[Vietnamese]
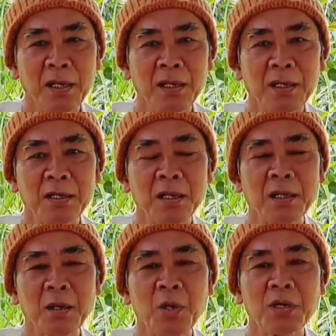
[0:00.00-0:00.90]
đi
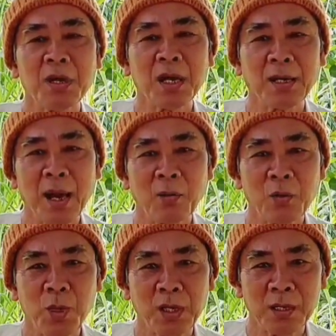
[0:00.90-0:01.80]
trên cái bước đường hành
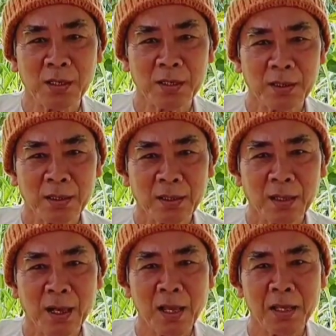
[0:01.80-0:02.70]
đạo của mình đó
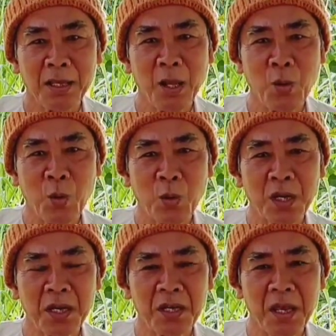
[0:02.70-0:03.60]
là
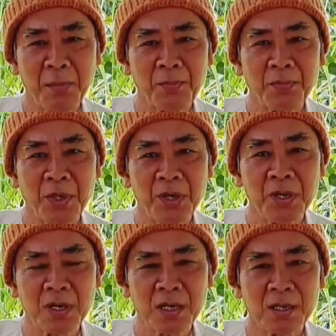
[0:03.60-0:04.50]
nhiều cái nghiệp
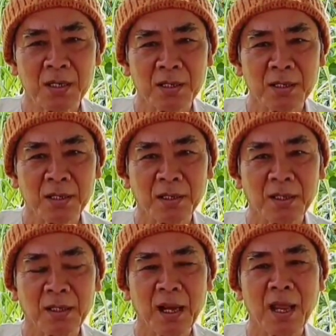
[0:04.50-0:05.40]
chướng
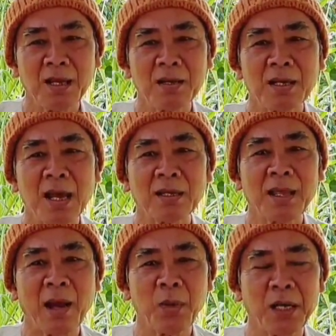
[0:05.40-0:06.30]
để nó
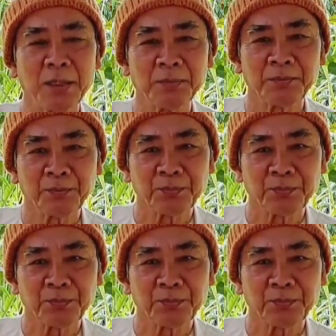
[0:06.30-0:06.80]
ngăn chặn mình